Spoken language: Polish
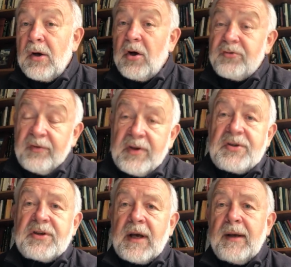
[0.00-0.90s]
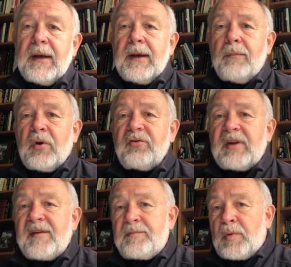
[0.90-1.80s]
Oczywiście
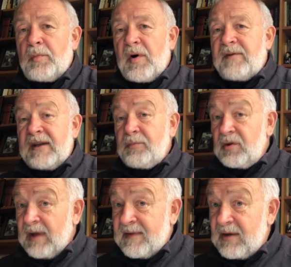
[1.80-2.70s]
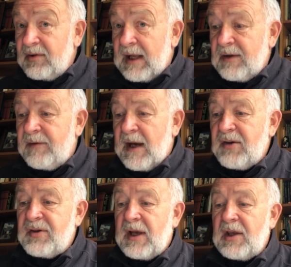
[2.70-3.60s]
można spróbować, można zaczynać
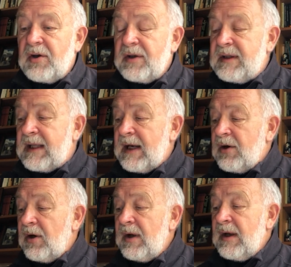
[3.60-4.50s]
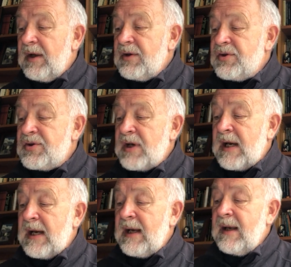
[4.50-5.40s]
wyjaśnienie od tego,
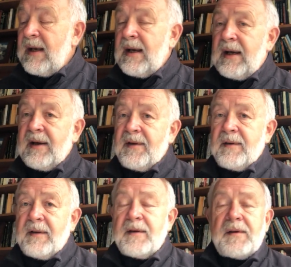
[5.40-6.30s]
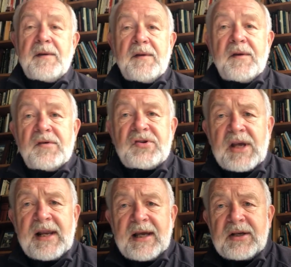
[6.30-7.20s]
że e,
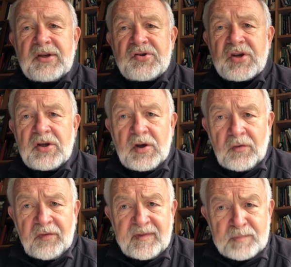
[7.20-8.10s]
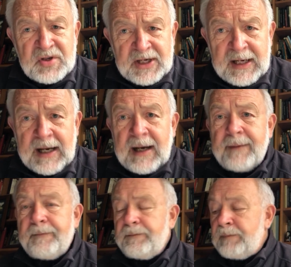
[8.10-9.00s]
szereg czynników sprzyja
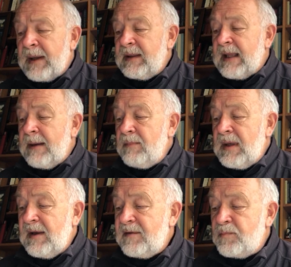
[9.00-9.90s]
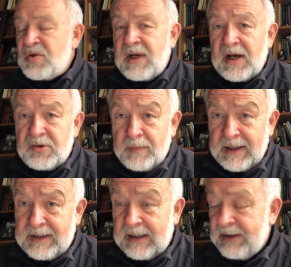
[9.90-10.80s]
pandemii, sprzyja
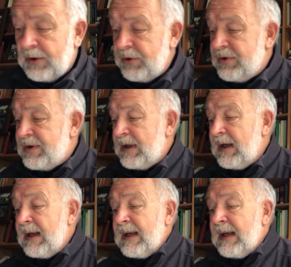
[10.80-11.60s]
śmiertelności,